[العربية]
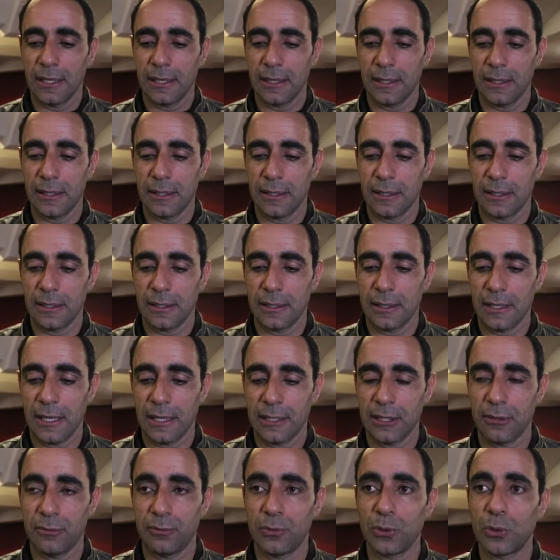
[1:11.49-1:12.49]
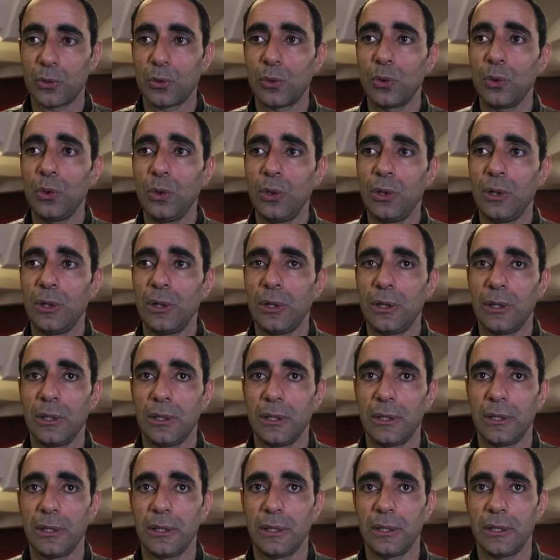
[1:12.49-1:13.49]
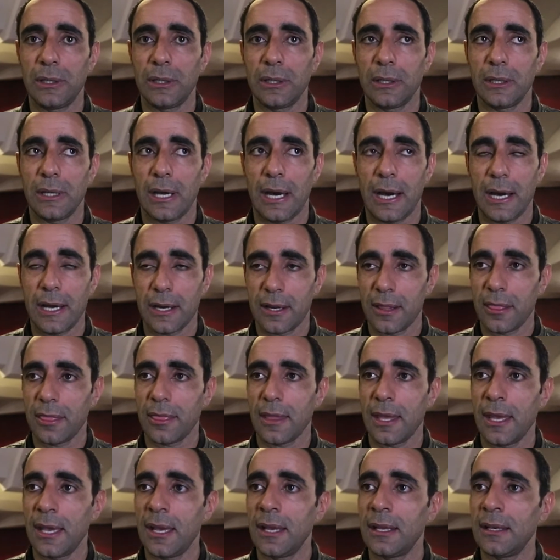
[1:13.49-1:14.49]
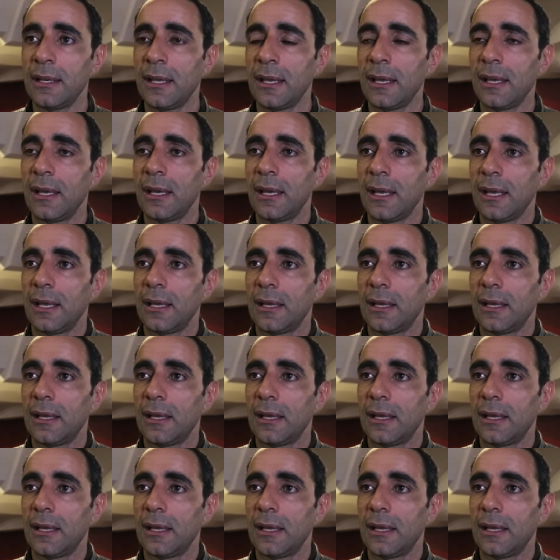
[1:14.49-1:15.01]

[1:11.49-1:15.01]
آه، يعني في كل عرض انا